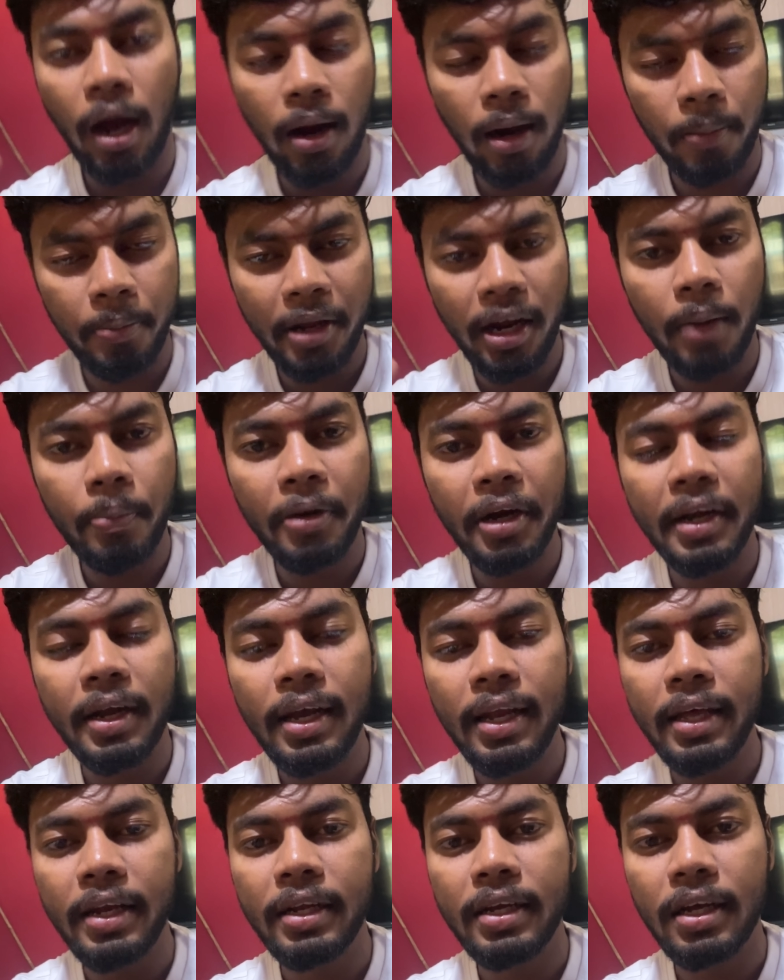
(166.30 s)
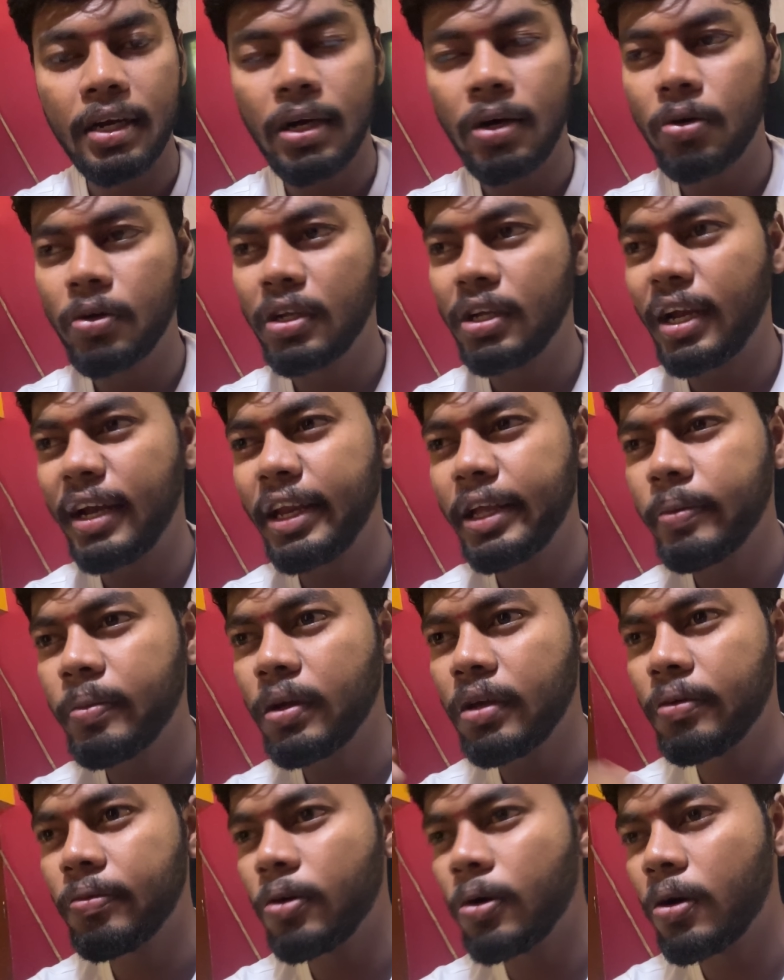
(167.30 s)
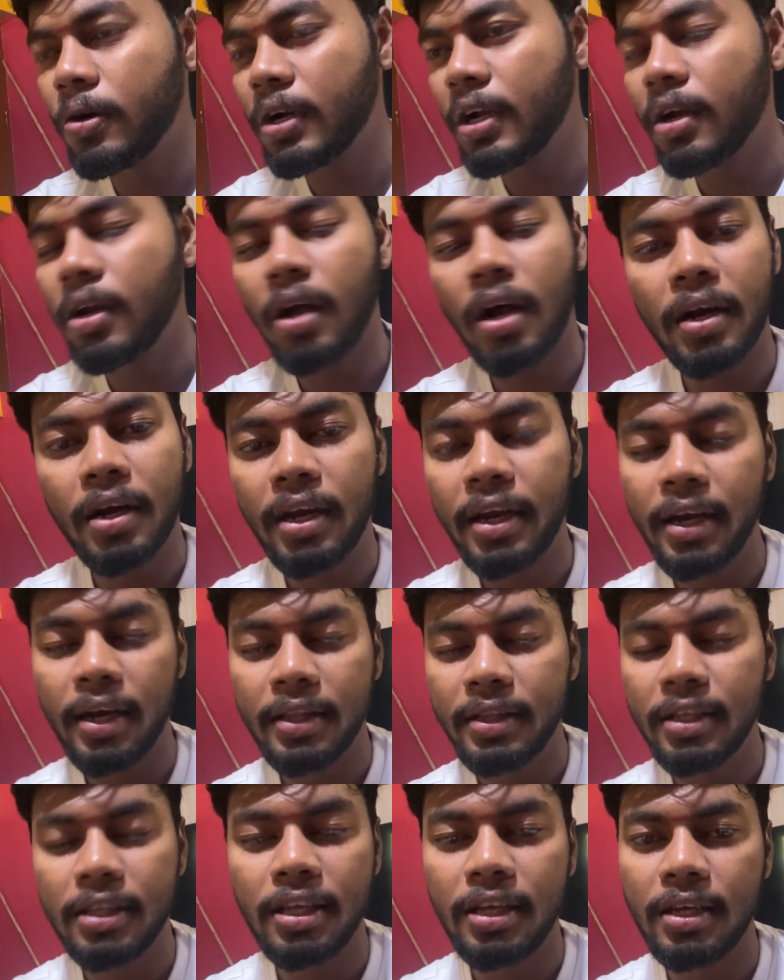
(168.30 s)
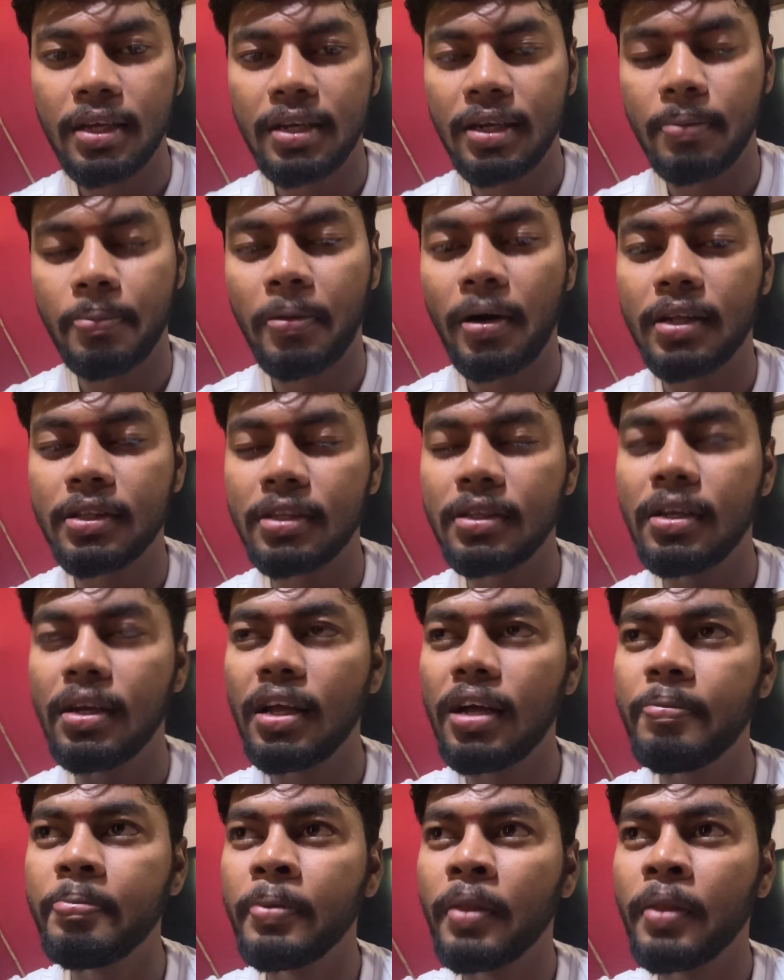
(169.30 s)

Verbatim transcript: அப்படியே அப்டேட்லேயே இருக்கார் அவர் என்றைக்குமே இவ்வளோ நாள் ஆன்லைனில் இருந்ததே நான் பார்த்ததில்ல